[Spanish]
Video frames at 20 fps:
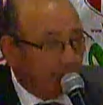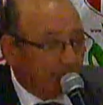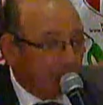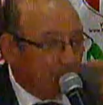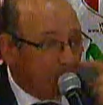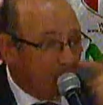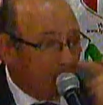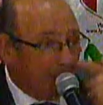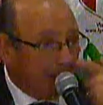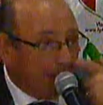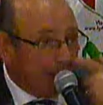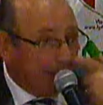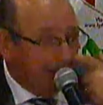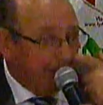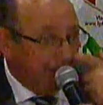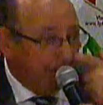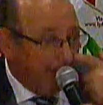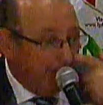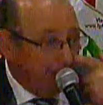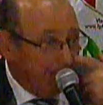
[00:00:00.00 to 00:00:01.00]
tomara
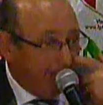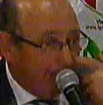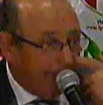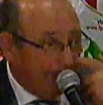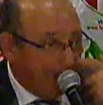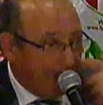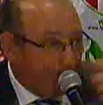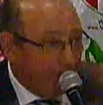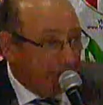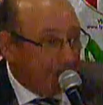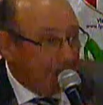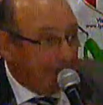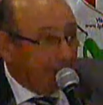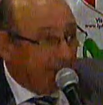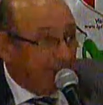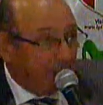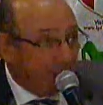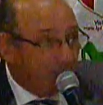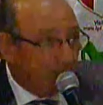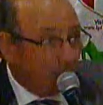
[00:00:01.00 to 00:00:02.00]
la espalda de
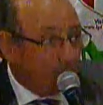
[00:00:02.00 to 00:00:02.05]
dos